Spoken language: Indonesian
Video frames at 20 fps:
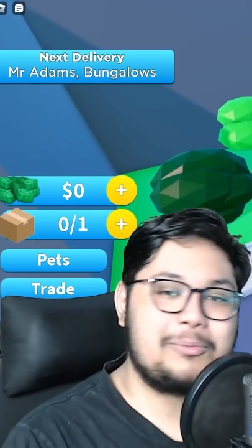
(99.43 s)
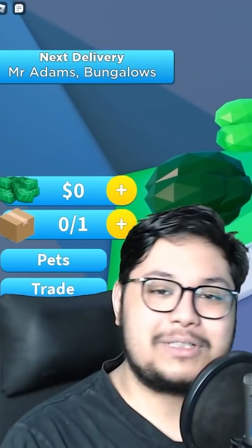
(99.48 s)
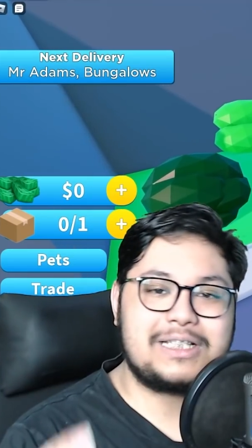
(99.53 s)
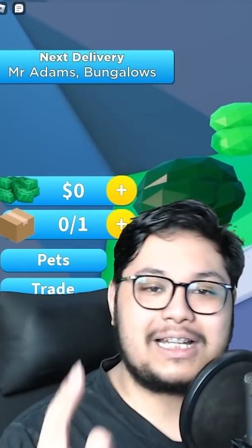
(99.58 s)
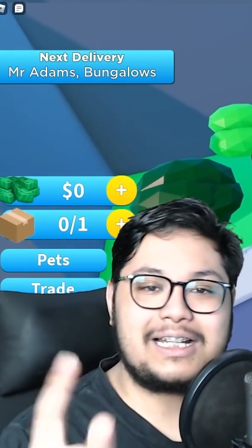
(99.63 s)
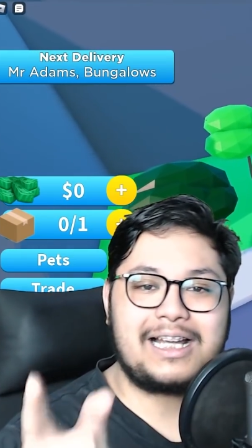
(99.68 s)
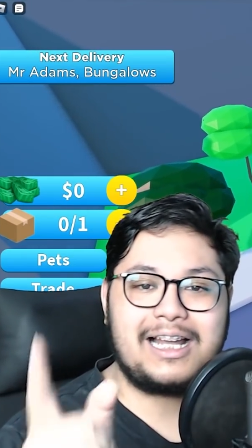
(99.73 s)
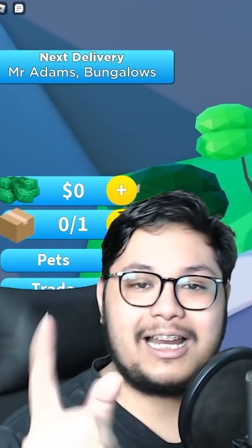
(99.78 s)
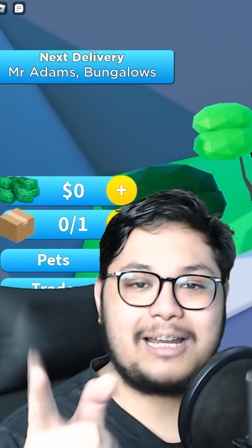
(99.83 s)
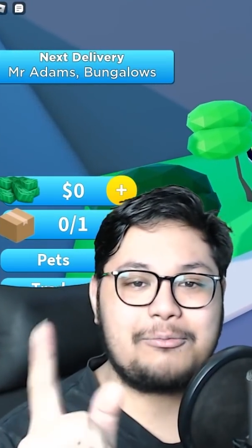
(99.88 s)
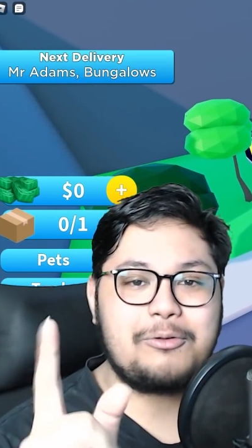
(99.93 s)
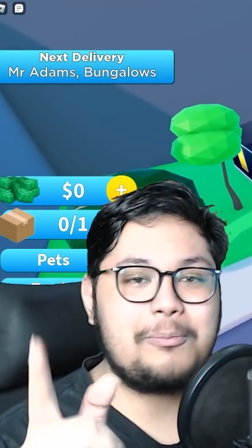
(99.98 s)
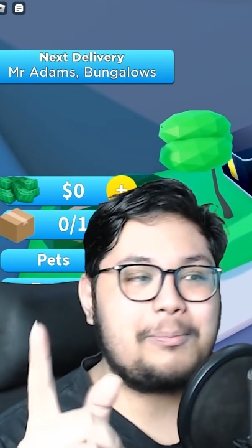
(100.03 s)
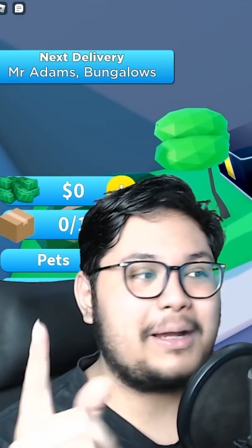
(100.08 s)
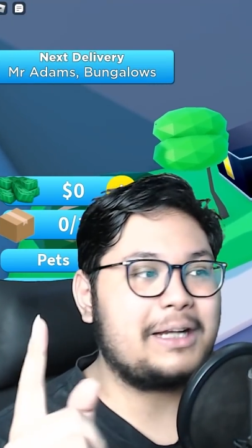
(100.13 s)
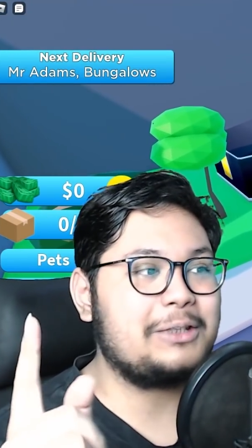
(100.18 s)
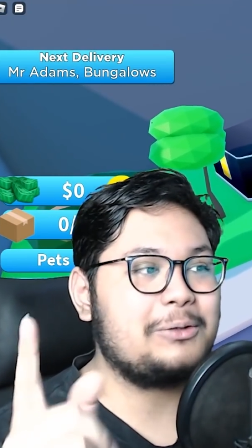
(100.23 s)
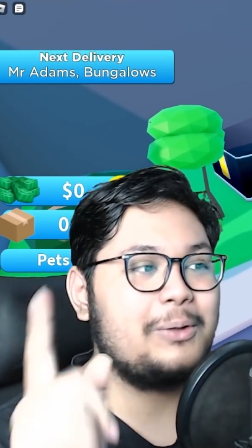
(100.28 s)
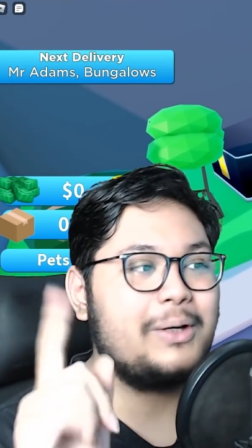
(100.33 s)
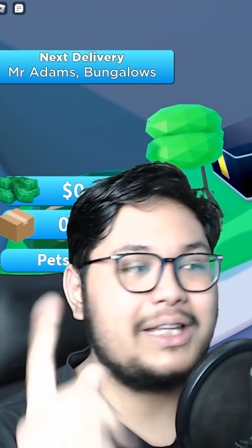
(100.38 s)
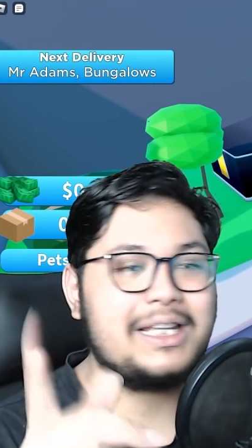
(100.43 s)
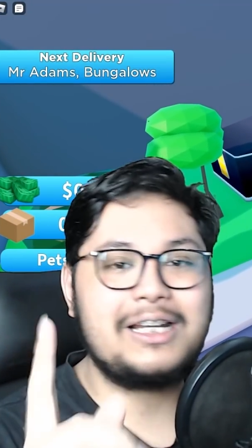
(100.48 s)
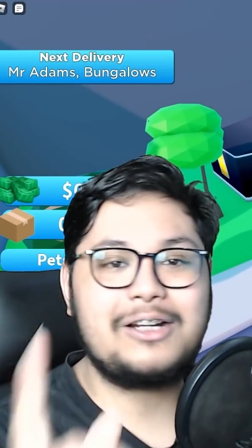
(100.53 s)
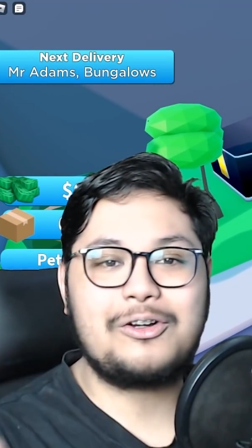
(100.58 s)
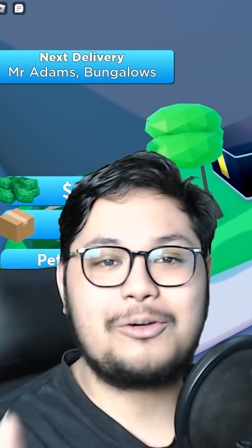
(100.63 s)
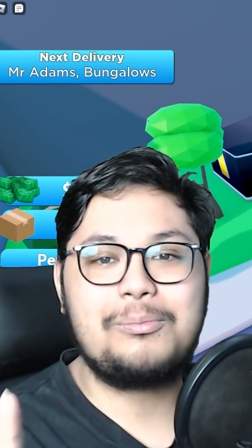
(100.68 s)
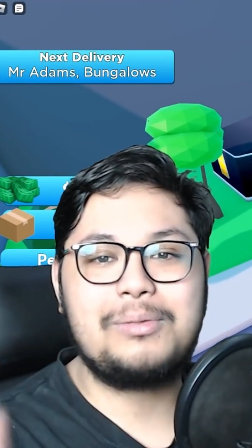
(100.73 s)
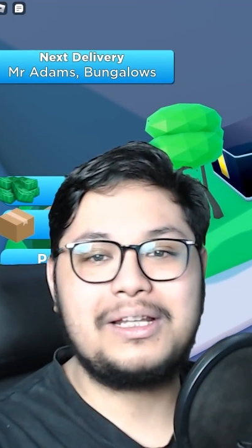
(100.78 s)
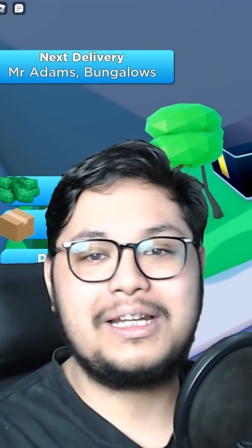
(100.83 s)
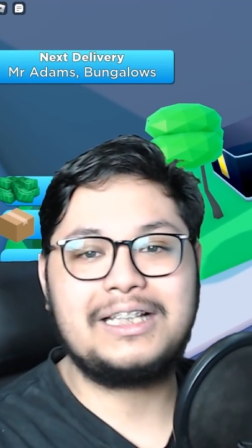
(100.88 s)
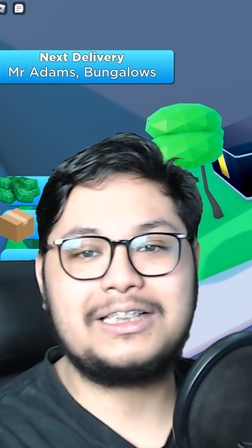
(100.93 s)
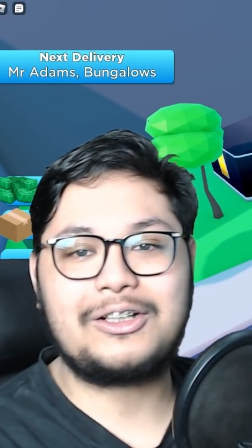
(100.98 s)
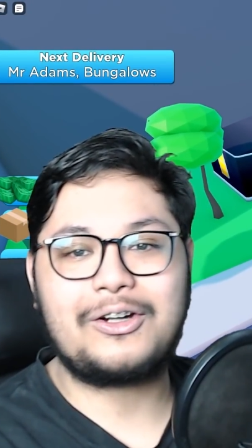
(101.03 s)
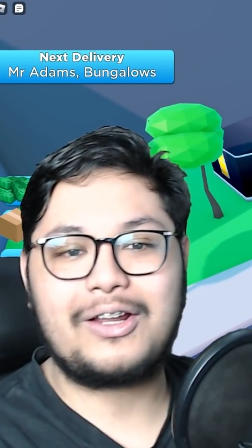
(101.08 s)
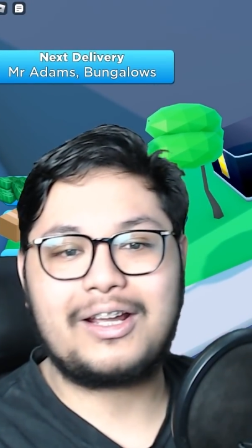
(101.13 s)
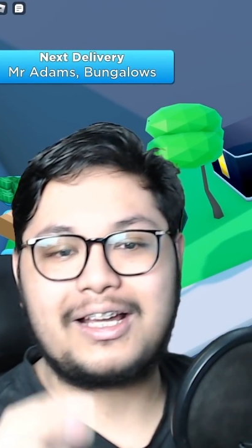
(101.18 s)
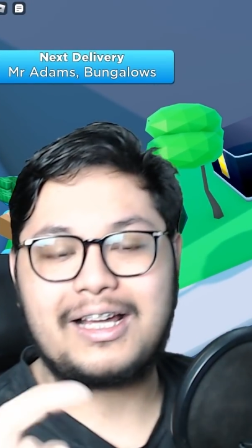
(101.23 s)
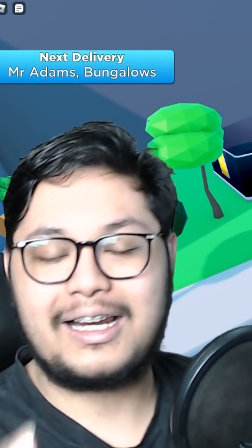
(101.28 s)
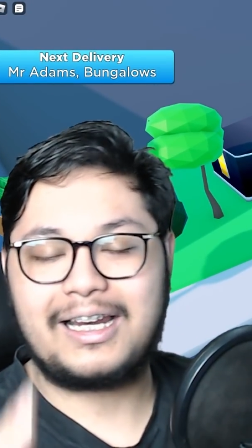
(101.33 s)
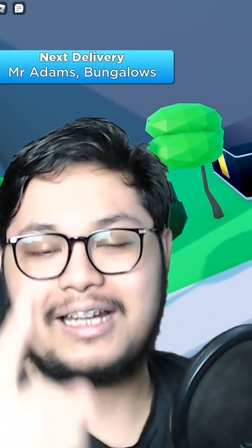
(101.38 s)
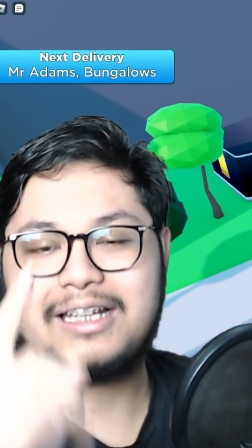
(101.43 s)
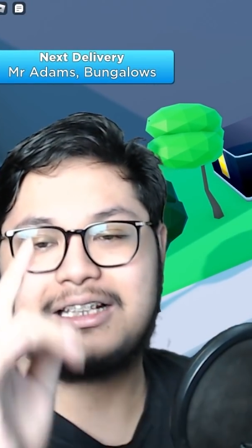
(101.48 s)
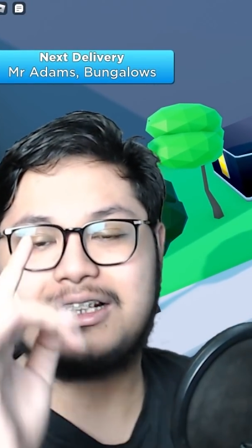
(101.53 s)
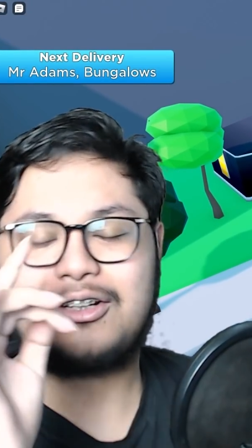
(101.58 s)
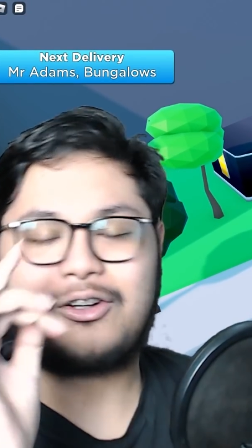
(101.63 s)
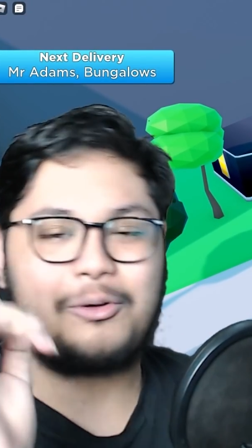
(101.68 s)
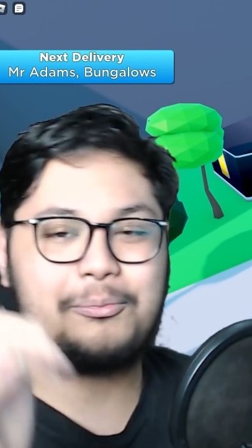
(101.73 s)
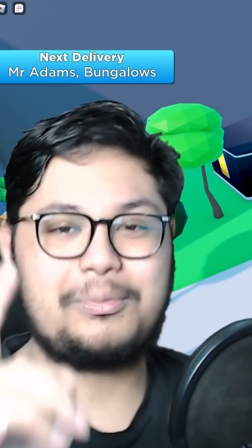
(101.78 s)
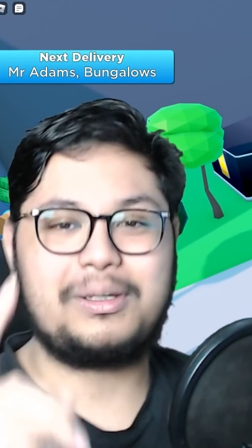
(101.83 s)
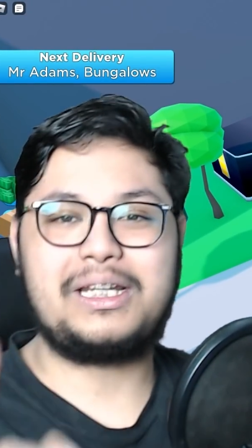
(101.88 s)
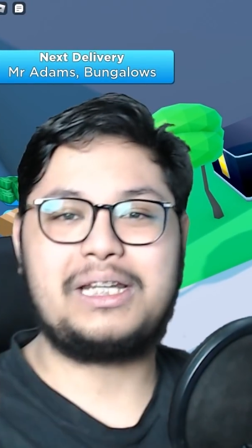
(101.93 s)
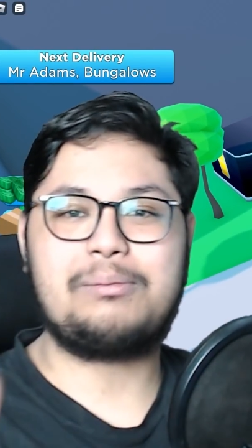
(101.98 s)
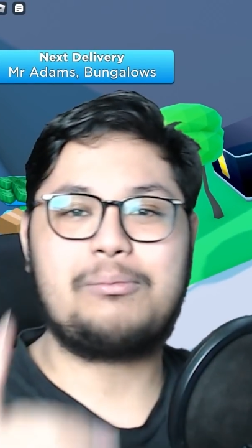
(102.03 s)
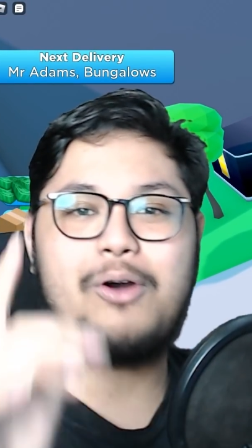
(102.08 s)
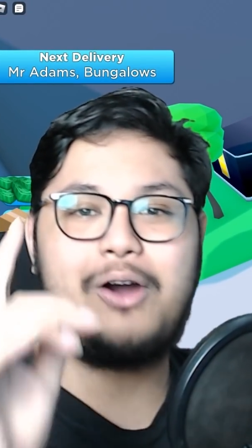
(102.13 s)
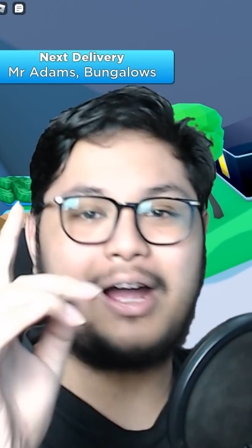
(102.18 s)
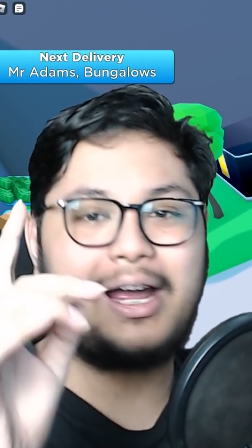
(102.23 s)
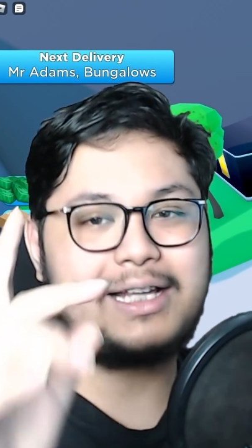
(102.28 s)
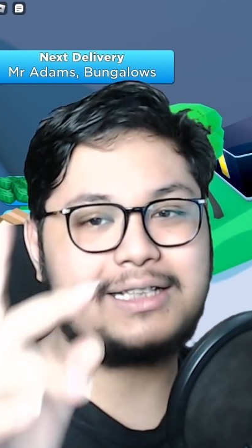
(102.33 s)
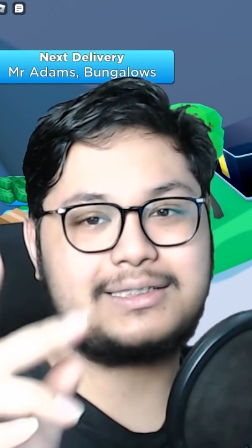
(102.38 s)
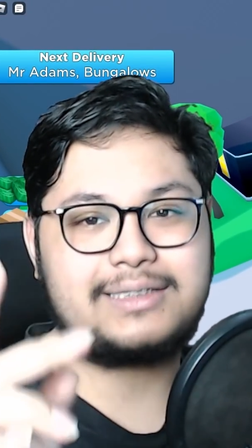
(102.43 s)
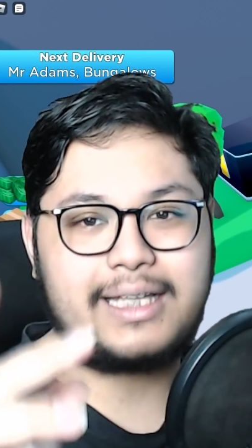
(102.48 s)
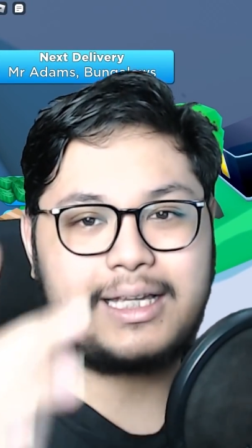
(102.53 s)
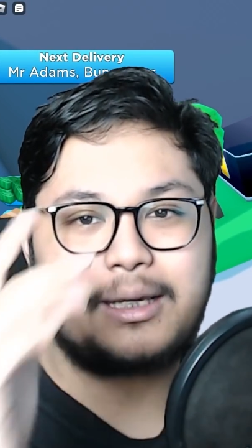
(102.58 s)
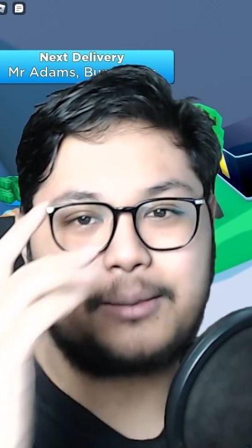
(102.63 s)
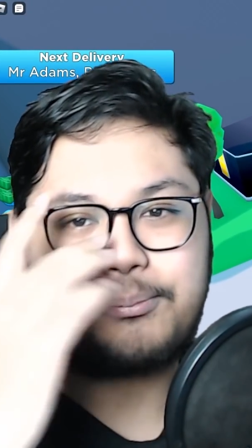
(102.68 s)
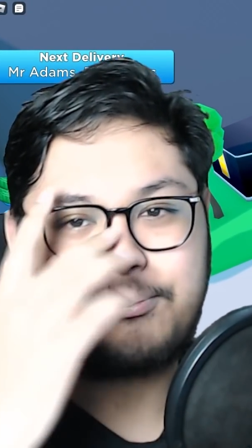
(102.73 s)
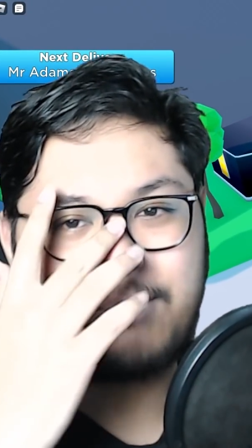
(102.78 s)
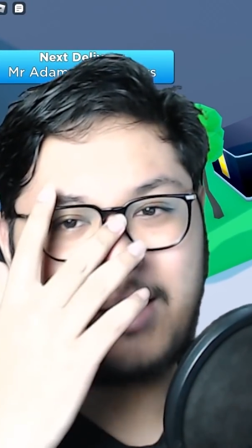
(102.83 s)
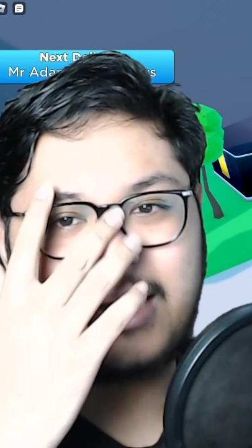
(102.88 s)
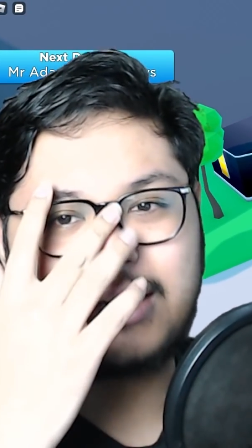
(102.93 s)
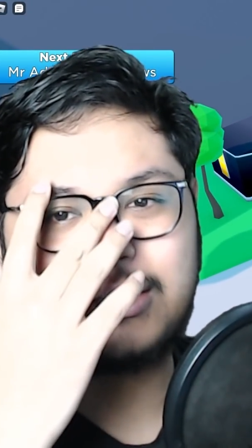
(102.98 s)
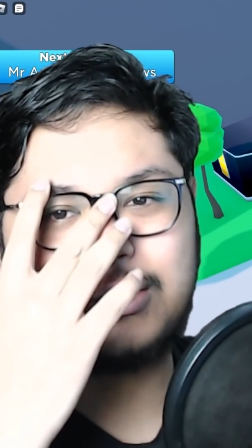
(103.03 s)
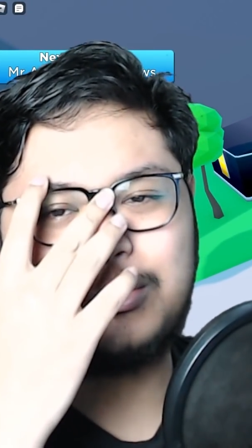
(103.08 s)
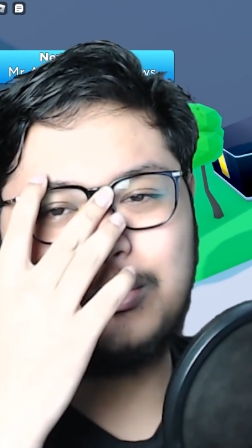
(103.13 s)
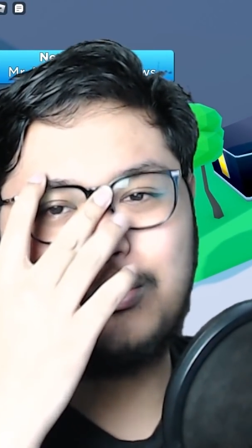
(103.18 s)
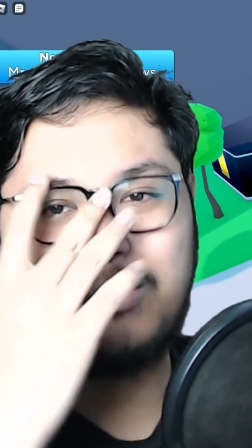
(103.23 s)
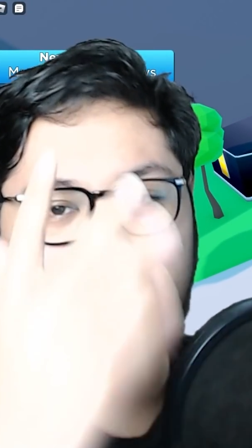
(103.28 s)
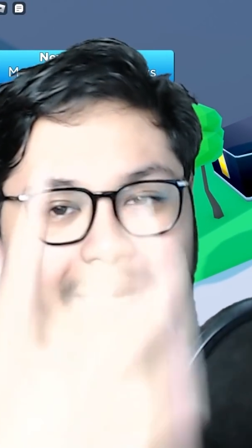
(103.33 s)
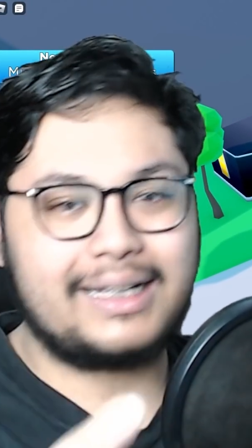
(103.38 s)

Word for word: misalkan kalian mau part 2-nya dan ini, intro kalian komen di bawah hashtag part 2